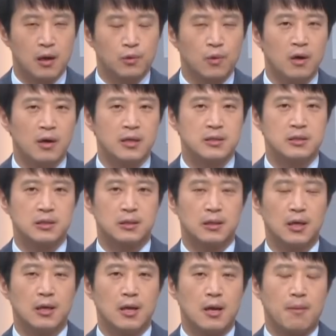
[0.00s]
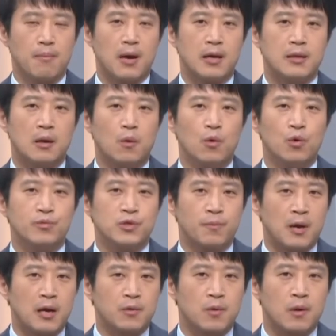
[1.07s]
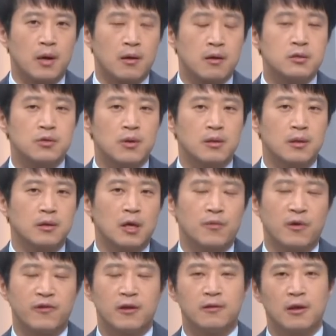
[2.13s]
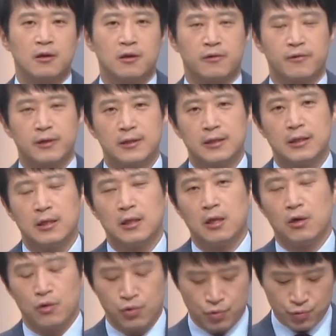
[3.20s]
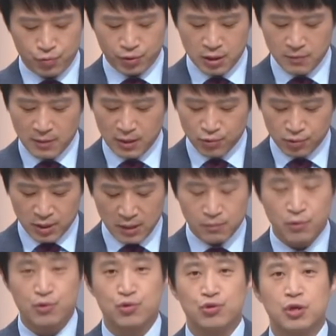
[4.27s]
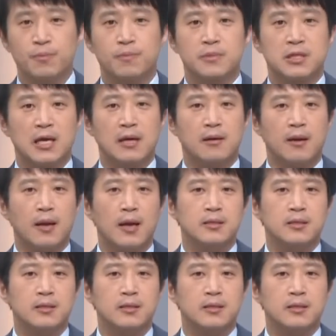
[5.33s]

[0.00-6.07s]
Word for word: 또 한 가지는 만약 오염수 방류가 현실화된다면 이때는 후쿠시마 수산물 수입 제한을